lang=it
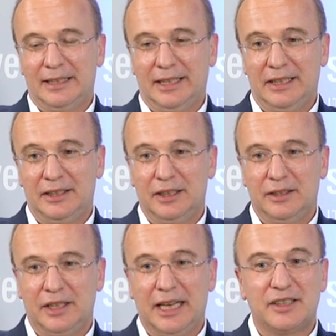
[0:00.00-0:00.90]
di, di,
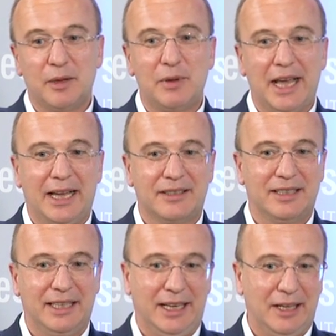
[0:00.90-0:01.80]
di
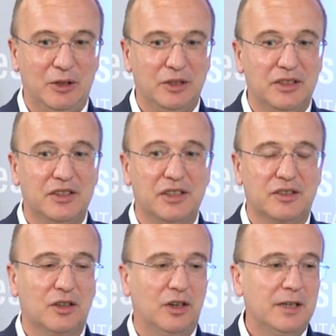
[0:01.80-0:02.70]
SPS, noi di
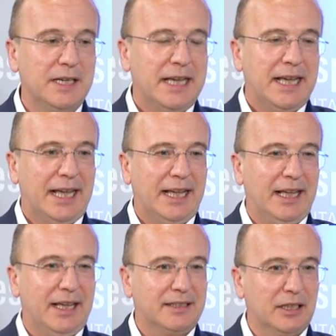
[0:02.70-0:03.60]
Cisco
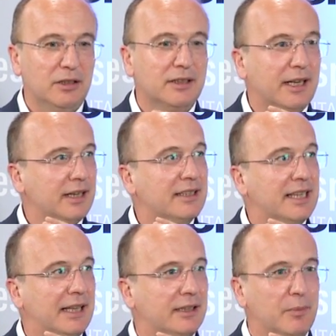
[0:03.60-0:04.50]
è stato
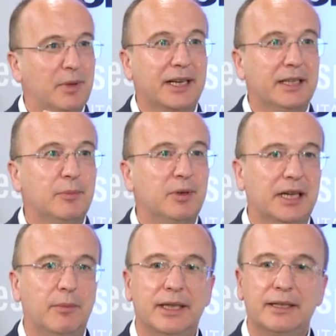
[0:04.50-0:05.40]
interessante perché
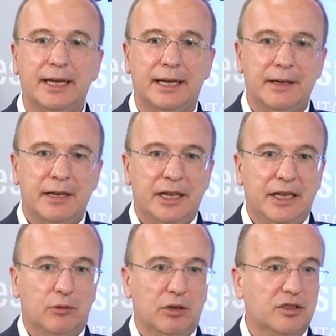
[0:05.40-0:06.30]
tipicamente
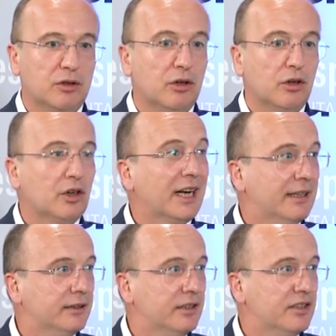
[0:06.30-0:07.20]
in questo
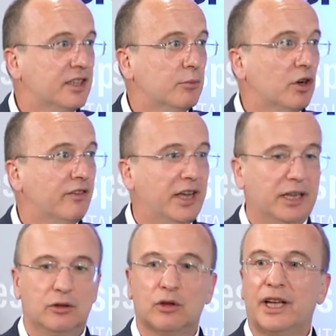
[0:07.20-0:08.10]
grandissimo
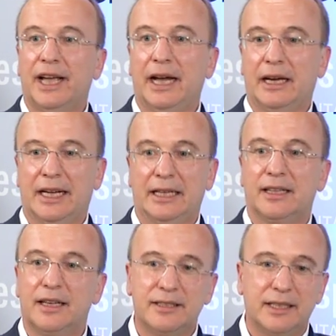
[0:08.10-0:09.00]
evento che ha
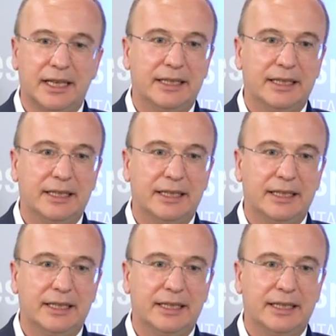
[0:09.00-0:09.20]
caratteristiche